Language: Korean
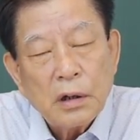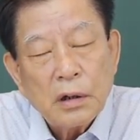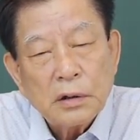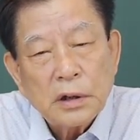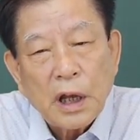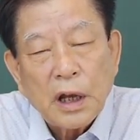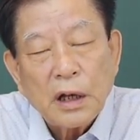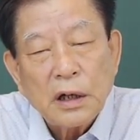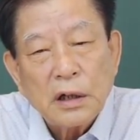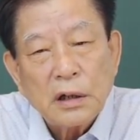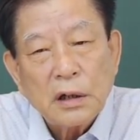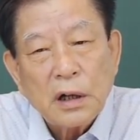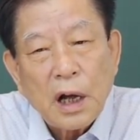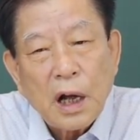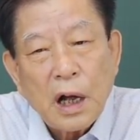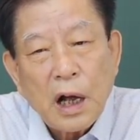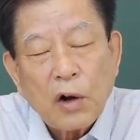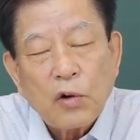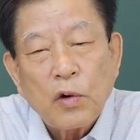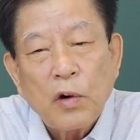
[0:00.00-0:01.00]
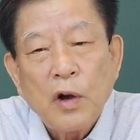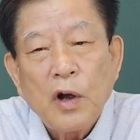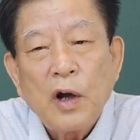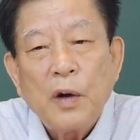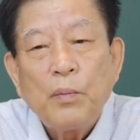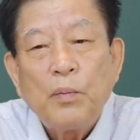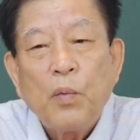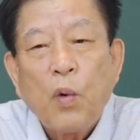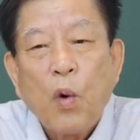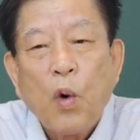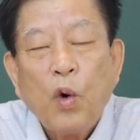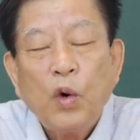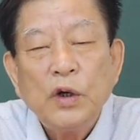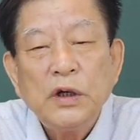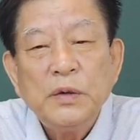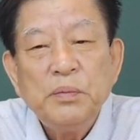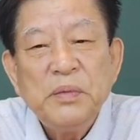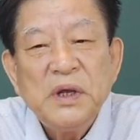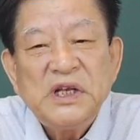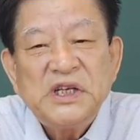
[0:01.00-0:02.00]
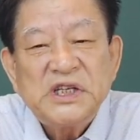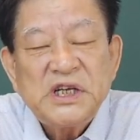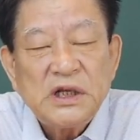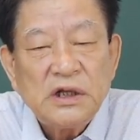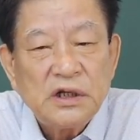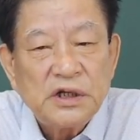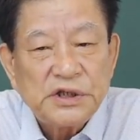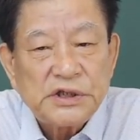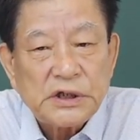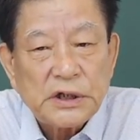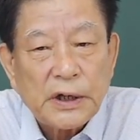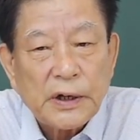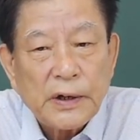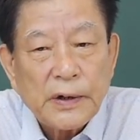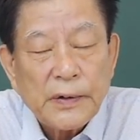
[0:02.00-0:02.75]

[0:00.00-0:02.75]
되겠는가 하고 못 미친 듯이,